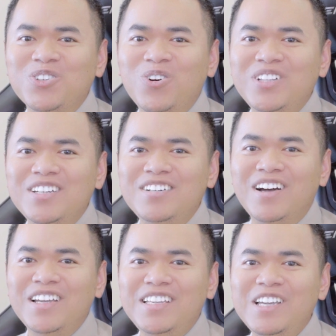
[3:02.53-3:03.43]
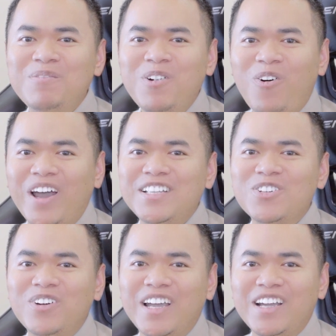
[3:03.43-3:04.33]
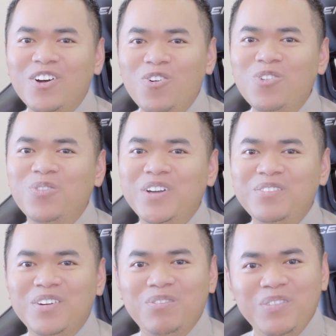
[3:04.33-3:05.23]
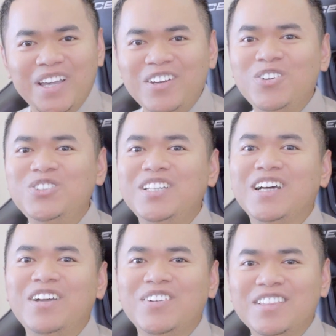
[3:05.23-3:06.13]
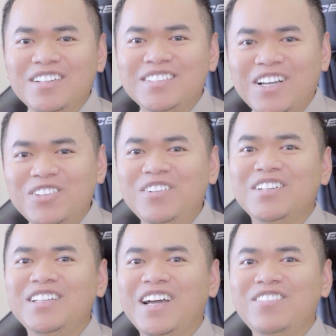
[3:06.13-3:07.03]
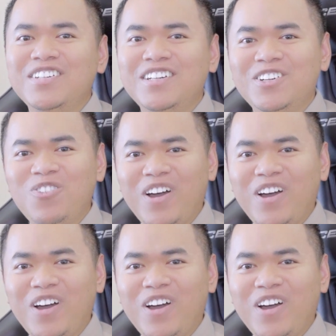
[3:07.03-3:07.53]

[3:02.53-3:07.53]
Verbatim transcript: số những người hiếm hoi trong ngành hàng Úc của mình mà biết nói chuyện tiếng Anh và tự giao tiếp được tiếng Anh với người nước